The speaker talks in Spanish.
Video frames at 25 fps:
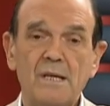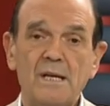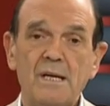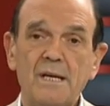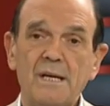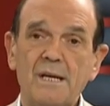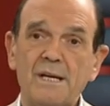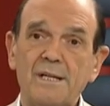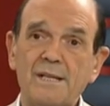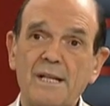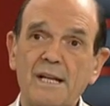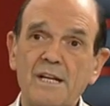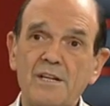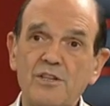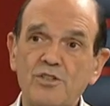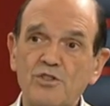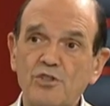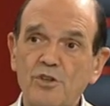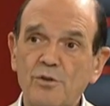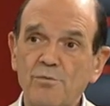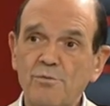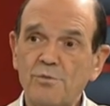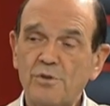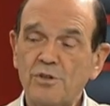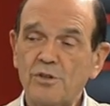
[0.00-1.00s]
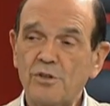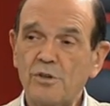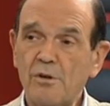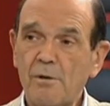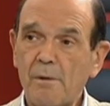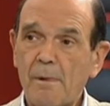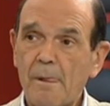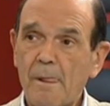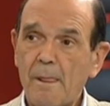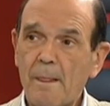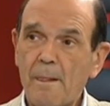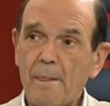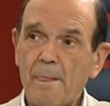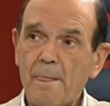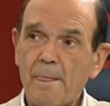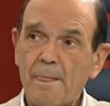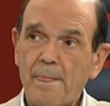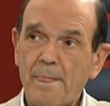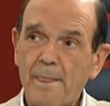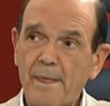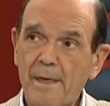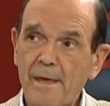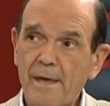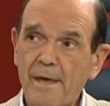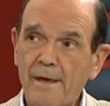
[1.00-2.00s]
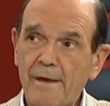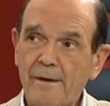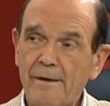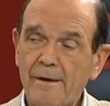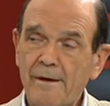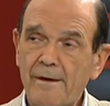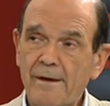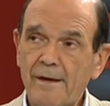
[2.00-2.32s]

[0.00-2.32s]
Está el insomnio del